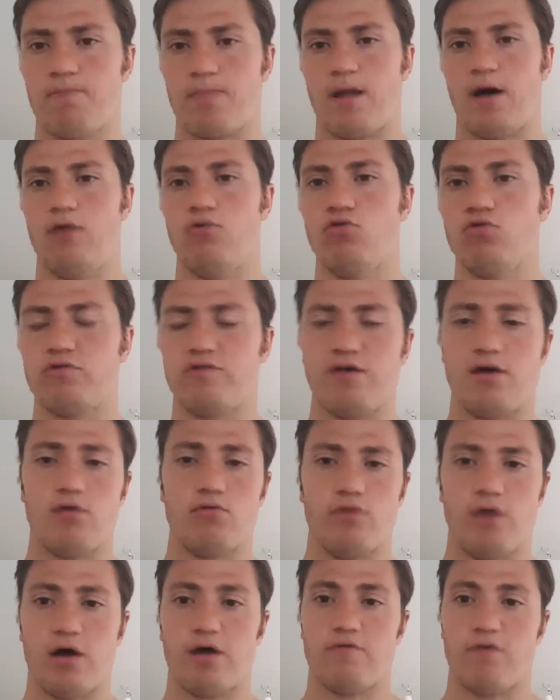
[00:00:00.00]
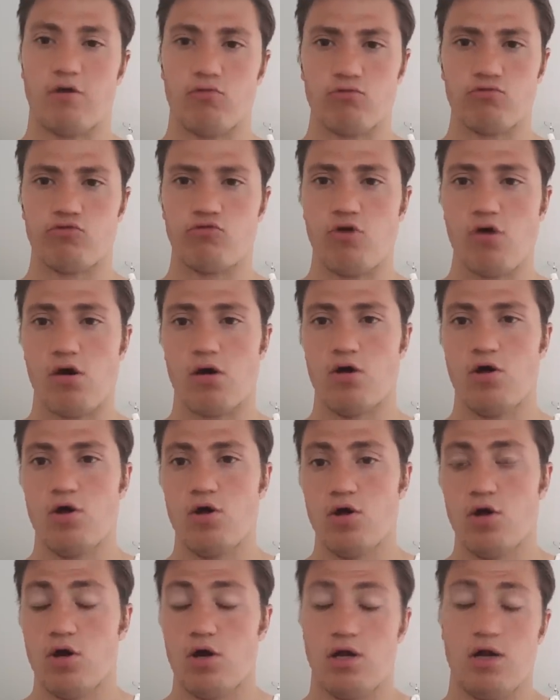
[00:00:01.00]
euh, l'hôtel. On arrive à 11h.
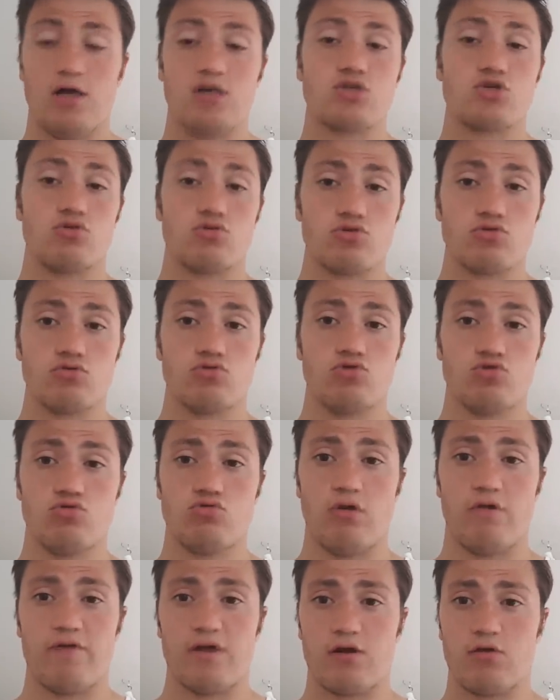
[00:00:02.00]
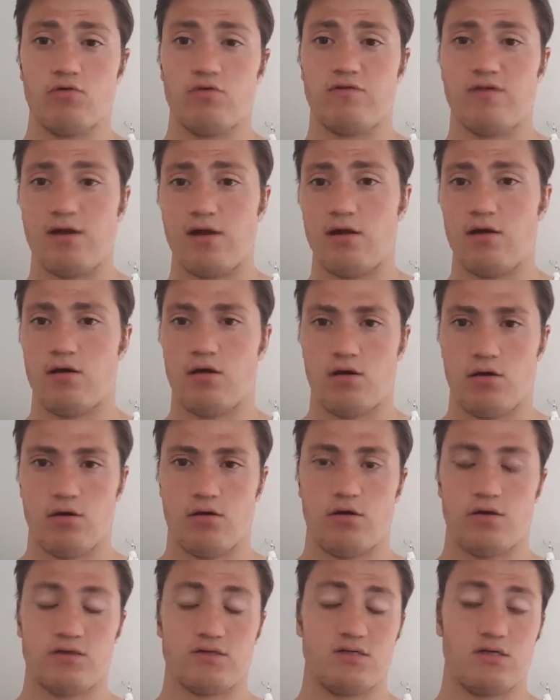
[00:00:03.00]
La chance, donc du coup, avec l'hôtel,
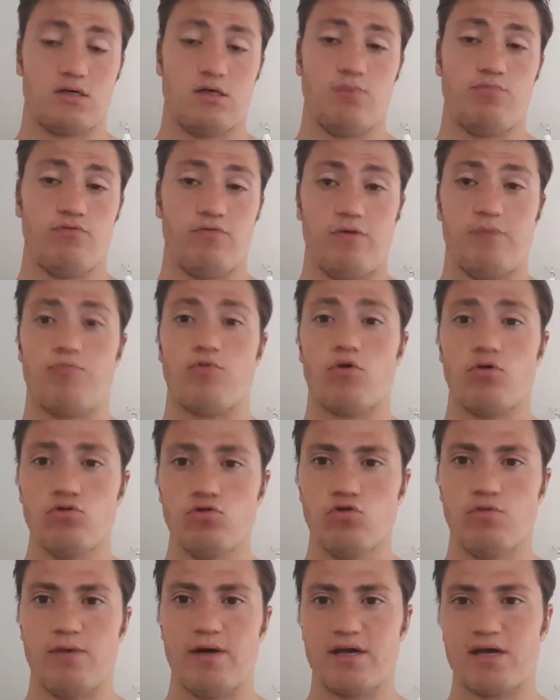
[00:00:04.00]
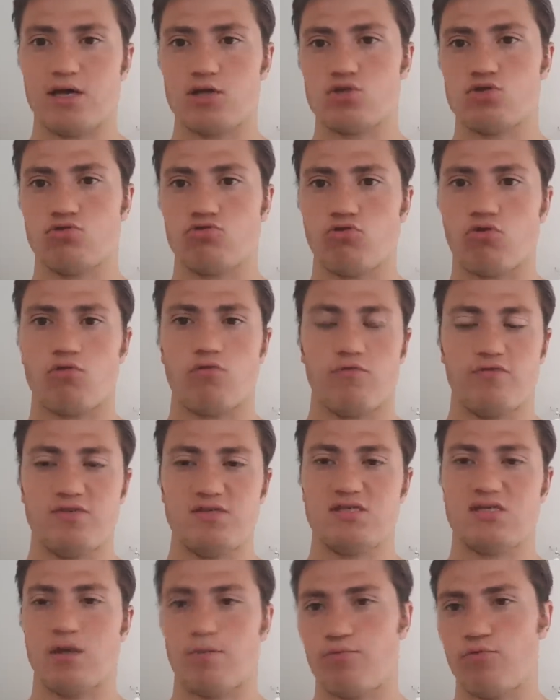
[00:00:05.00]
euh, c'est qu'ils pouvaient prendre nos bagages le temps qu'on
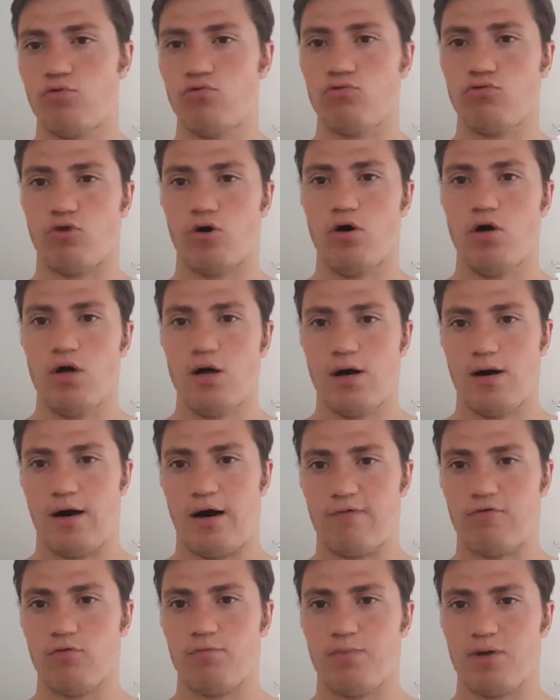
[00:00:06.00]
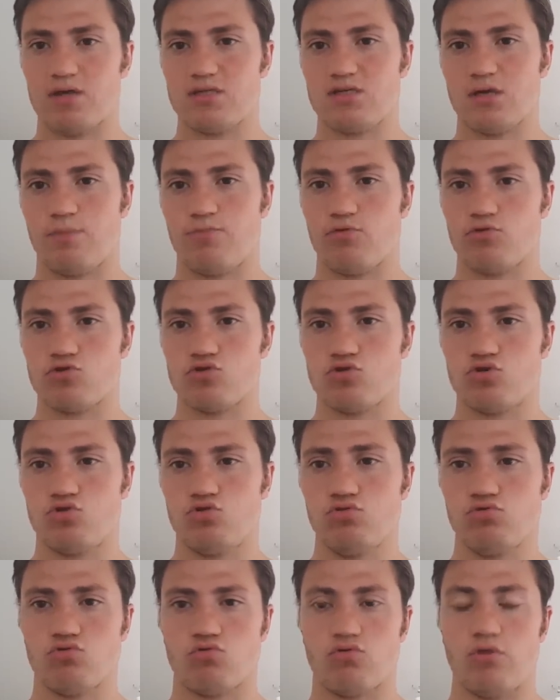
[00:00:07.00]
visite un peu Londres avant de partir pour The
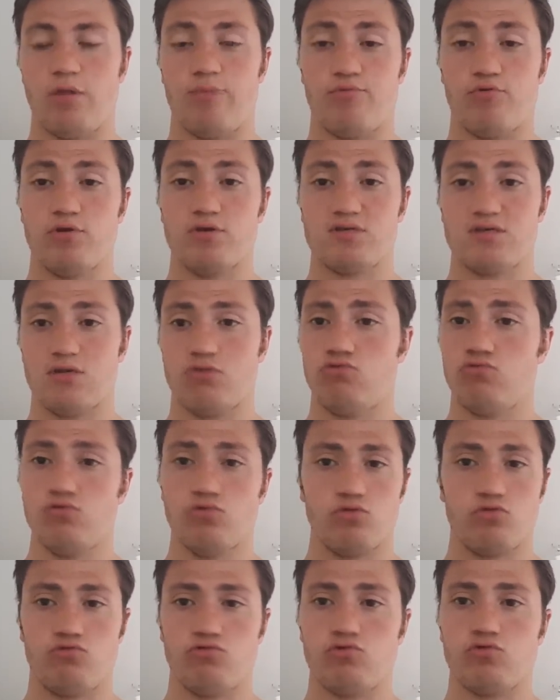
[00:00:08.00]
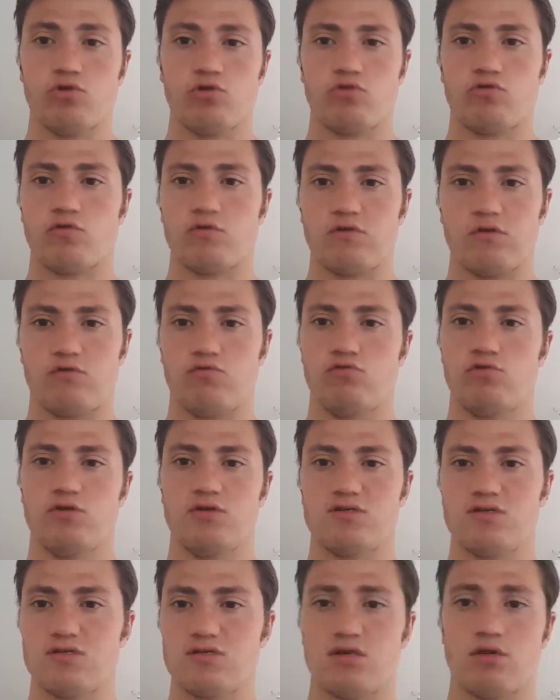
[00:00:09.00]
Q. Donc on a pu laisser tout nos, toute notre tente et tout le
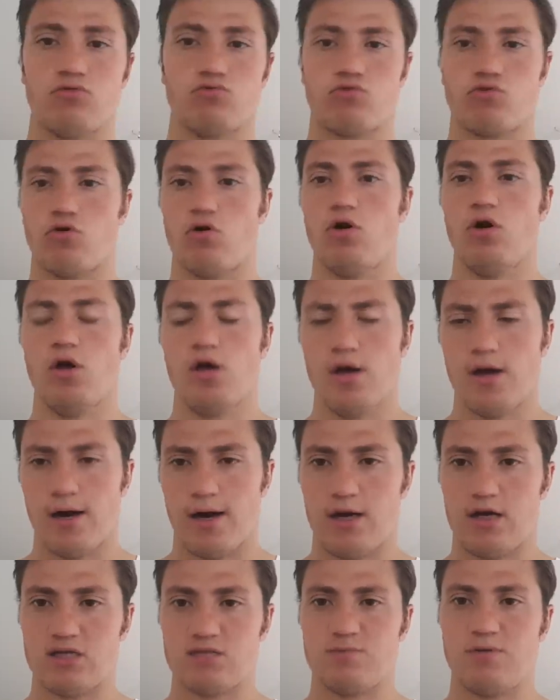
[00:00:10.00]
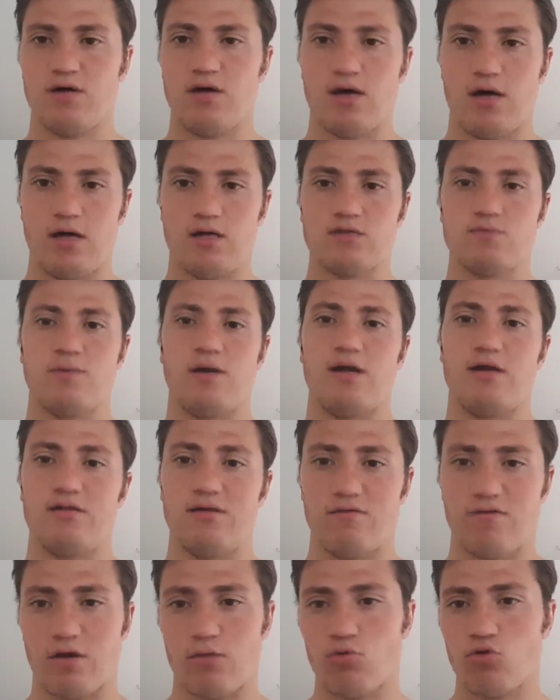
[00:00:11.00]
nécessaire. Donc euh, aller, se
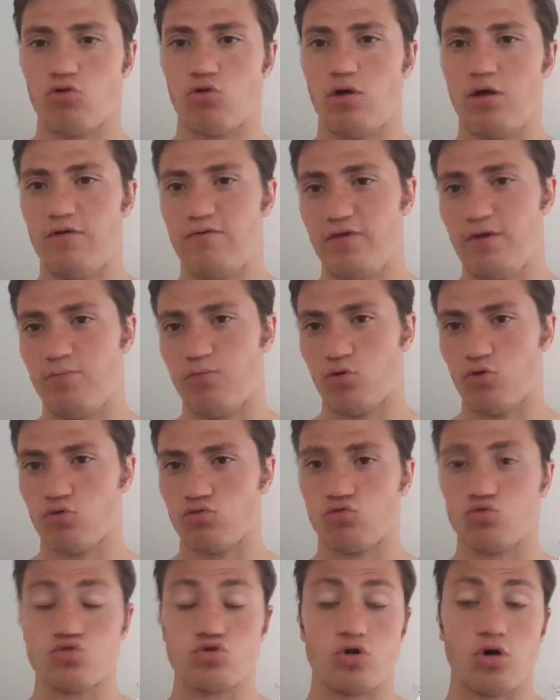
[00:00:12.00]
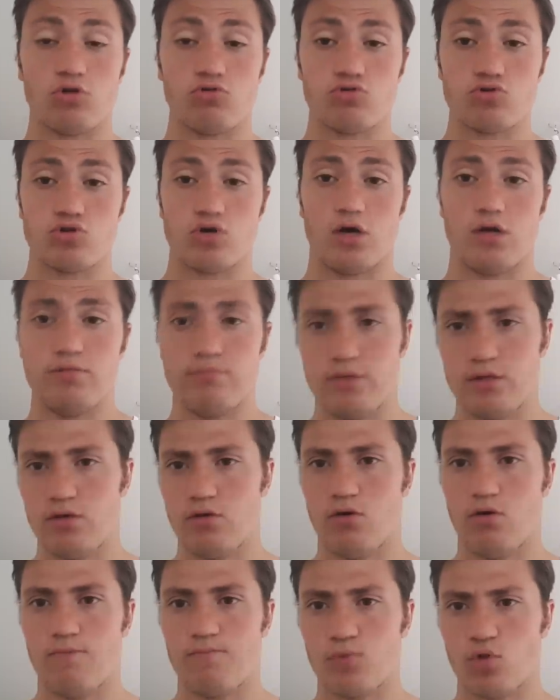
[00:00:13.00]
balader vraiment dans la ville pendant 2 heures, 2 heures et demie
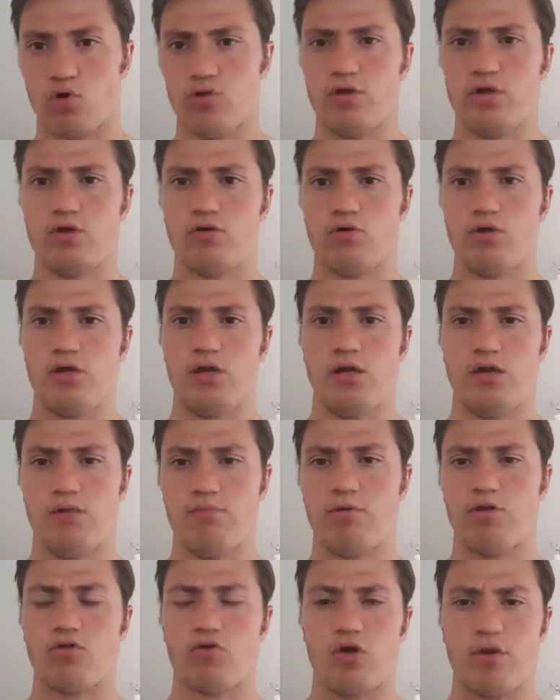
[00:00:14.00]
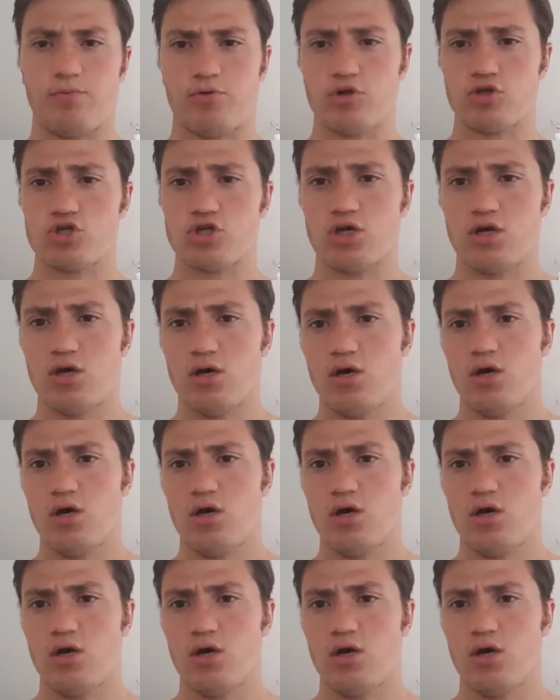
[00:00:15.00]
en ayant les mains dans les poches.